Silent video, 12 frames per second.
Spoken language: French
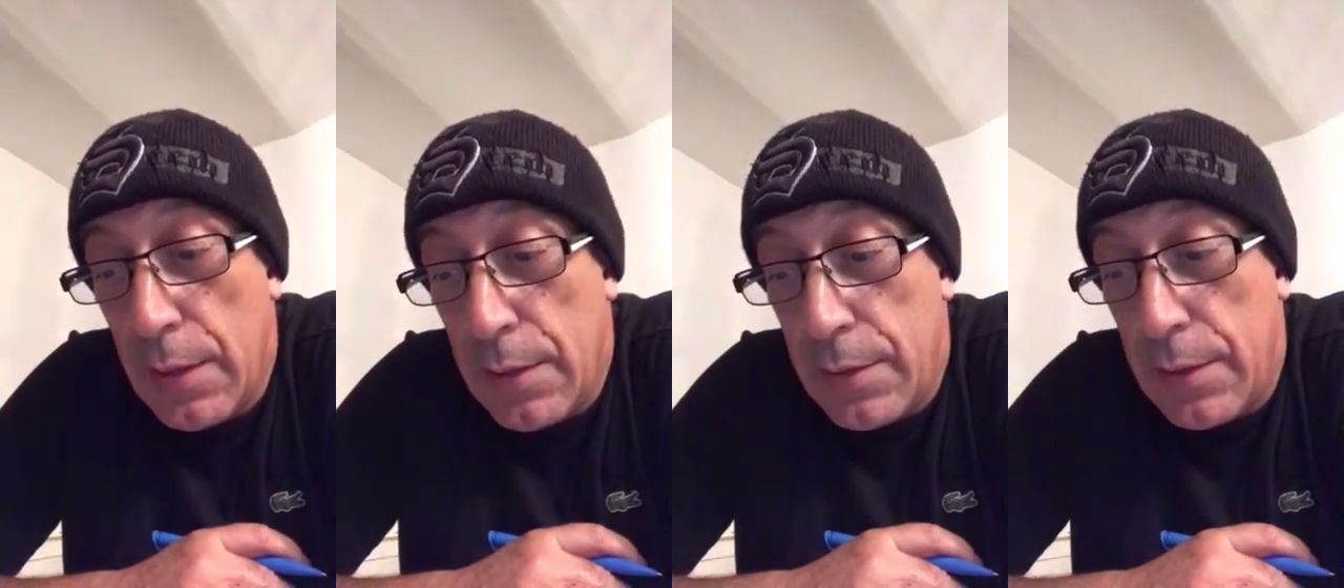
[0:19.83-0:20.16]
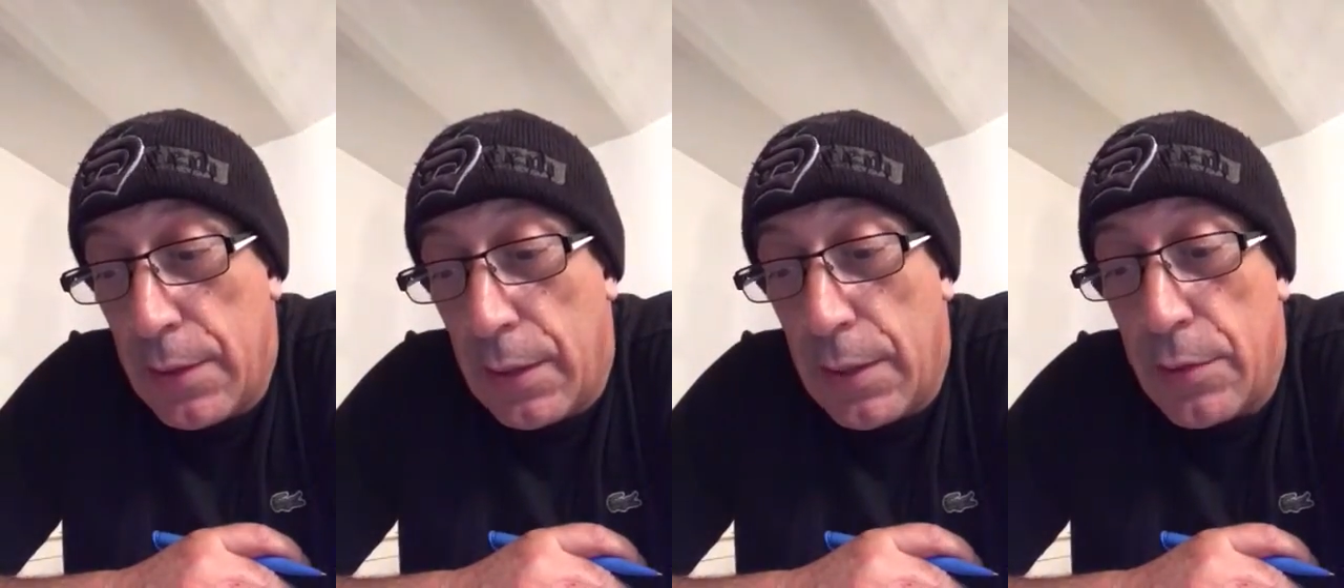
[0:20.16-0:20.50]

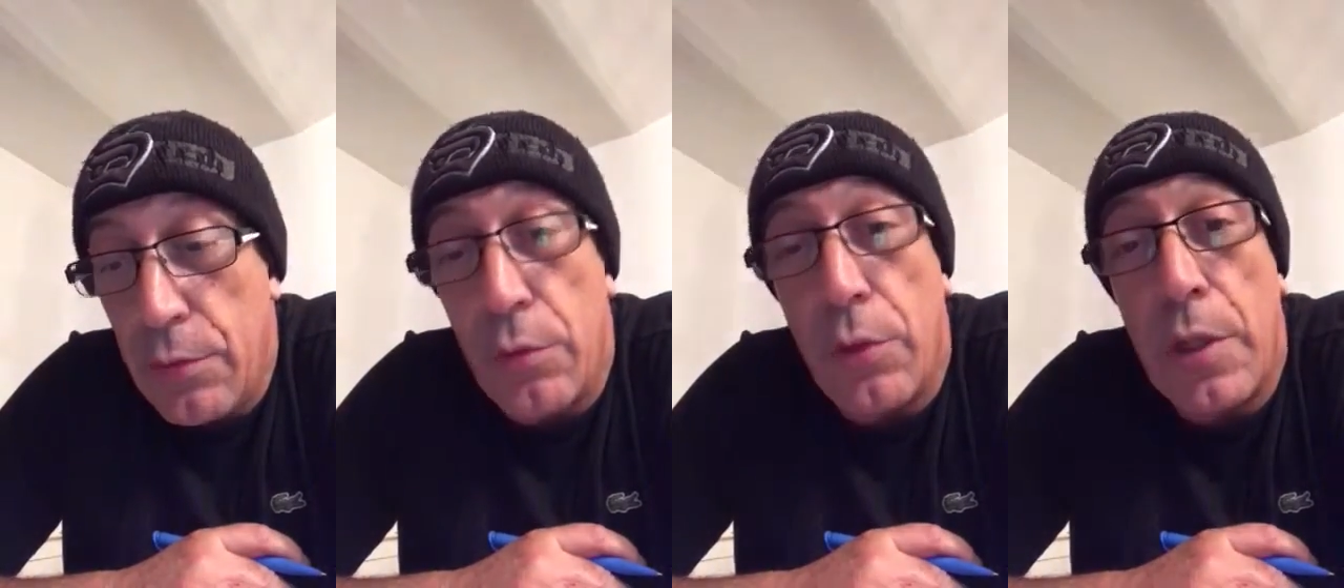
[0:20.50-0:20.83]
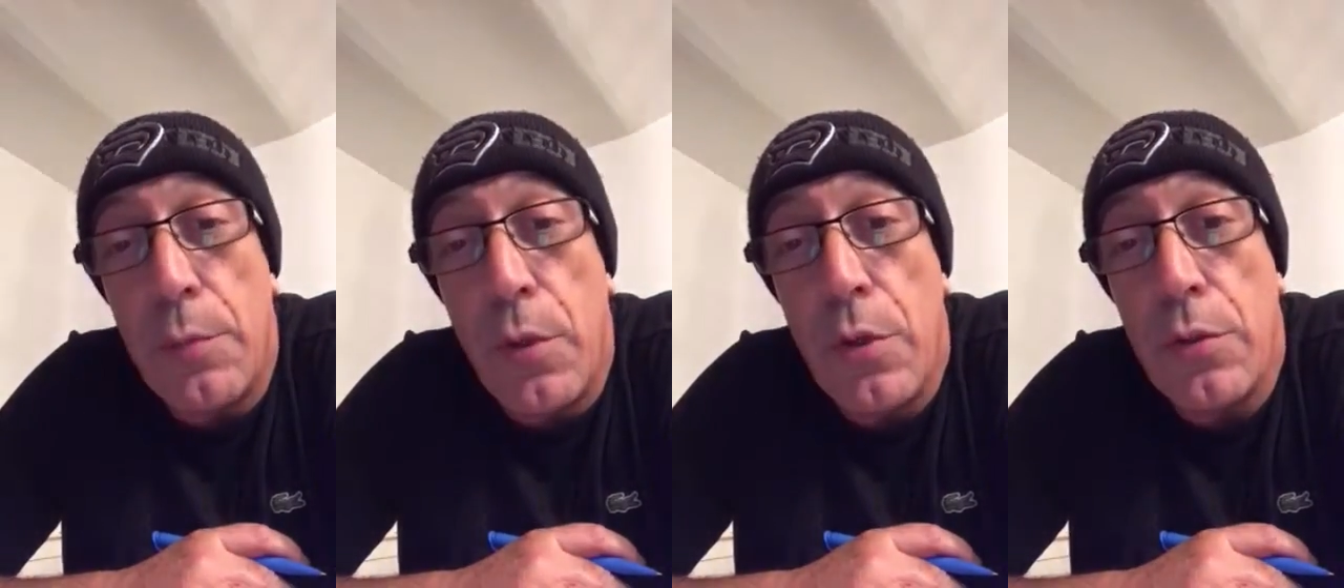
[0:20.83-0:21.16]
S'il reste dans
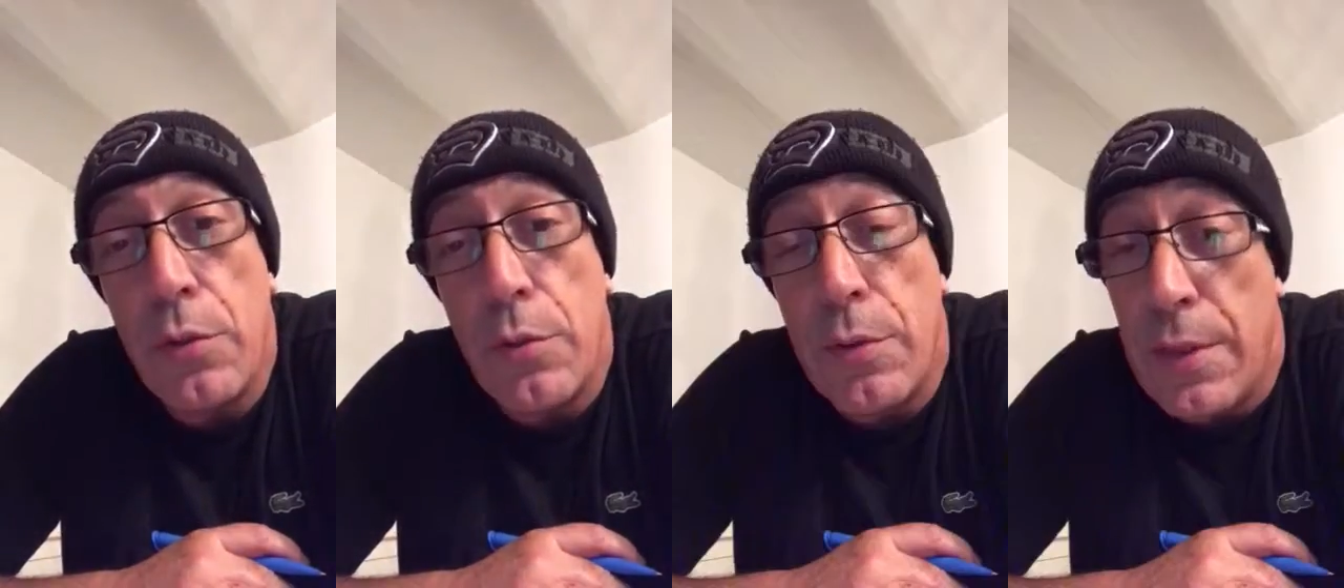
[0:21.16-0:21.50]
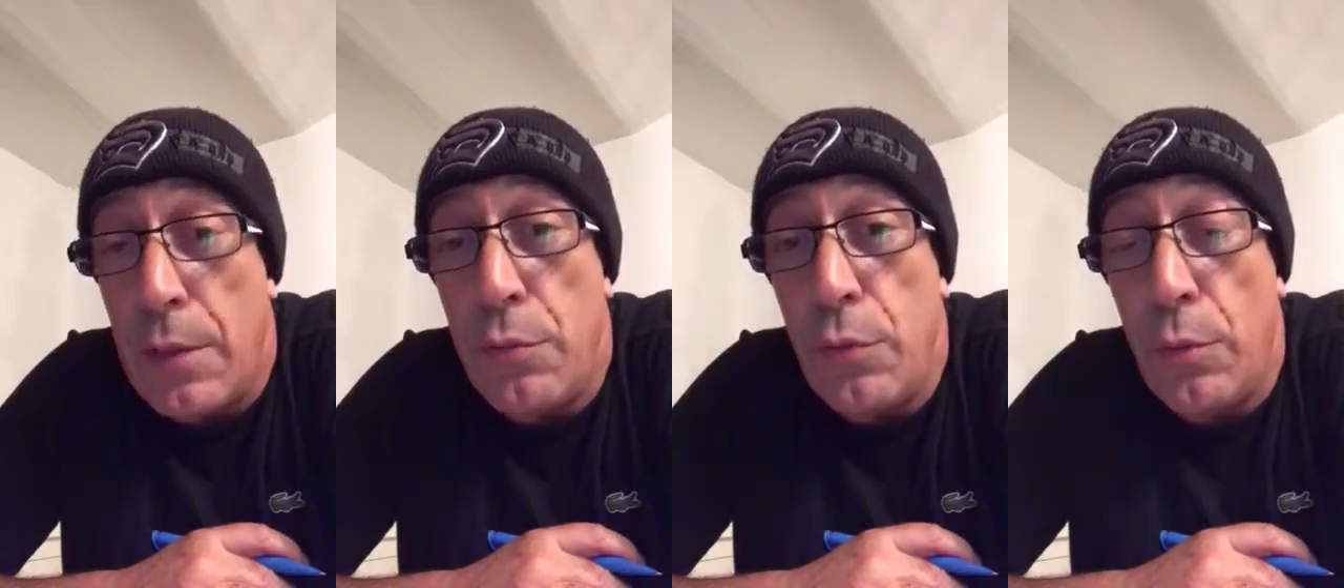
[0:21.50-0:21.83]
les bonnes
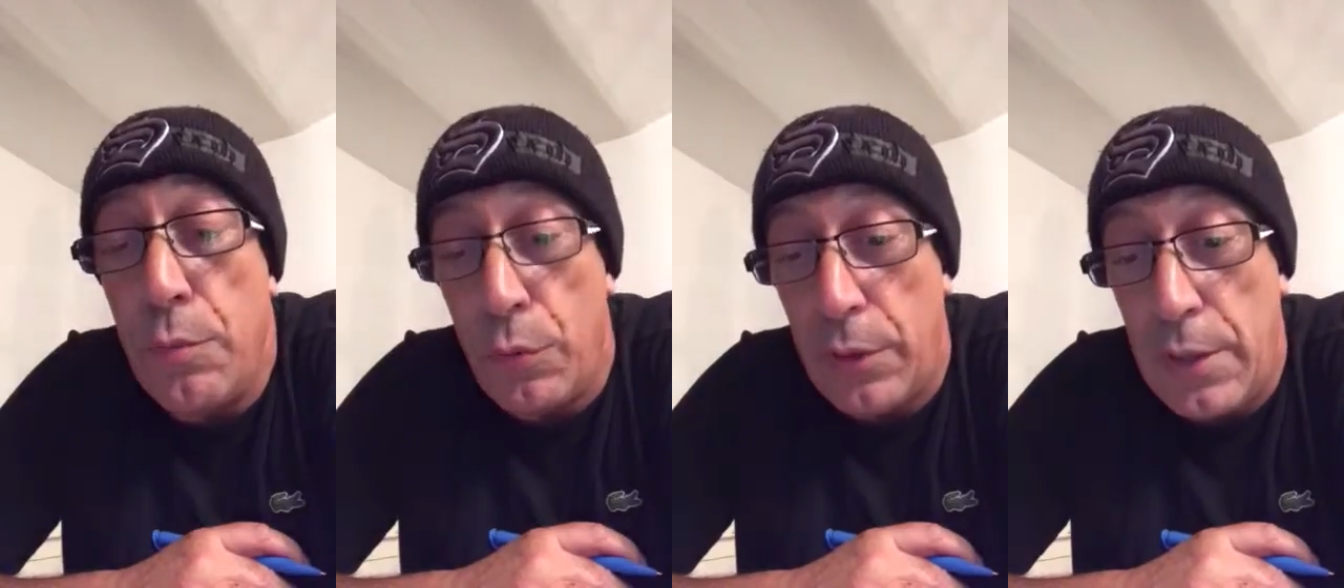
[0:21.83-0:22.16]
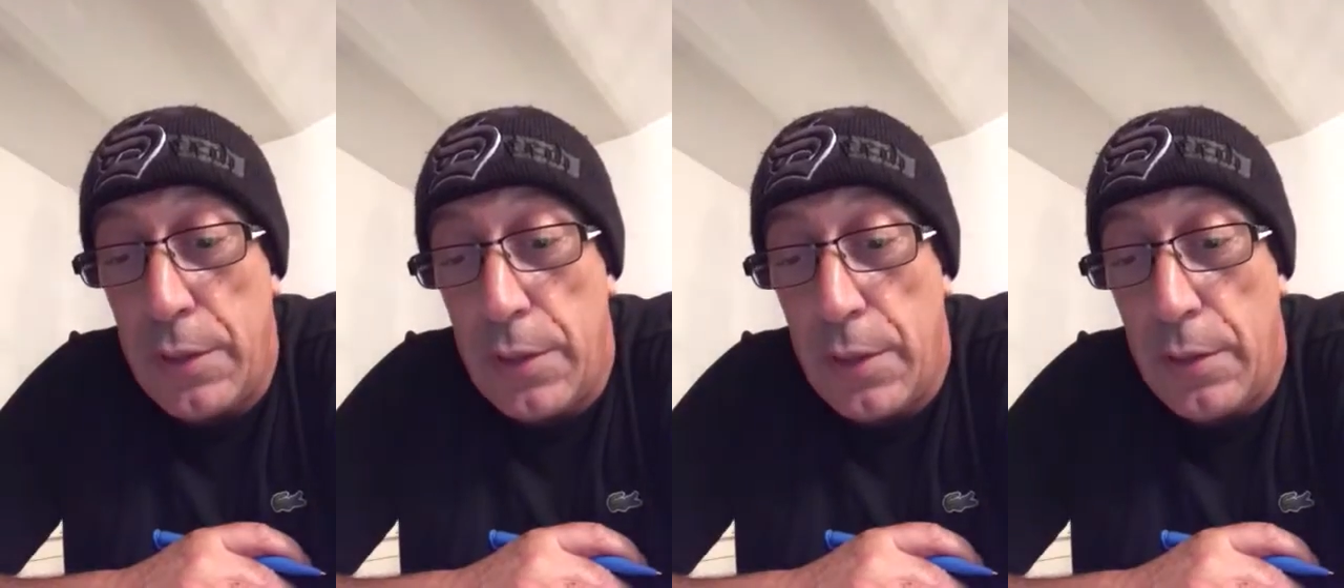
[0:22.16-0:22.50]
allures, peut
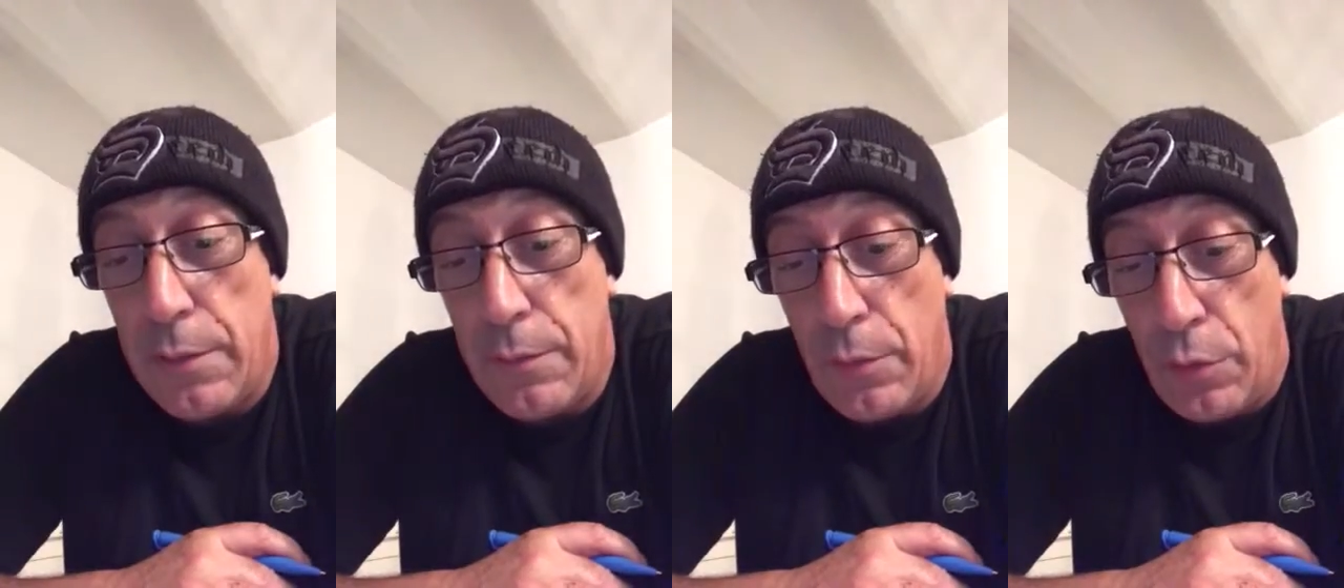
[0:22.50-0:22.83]
gagner.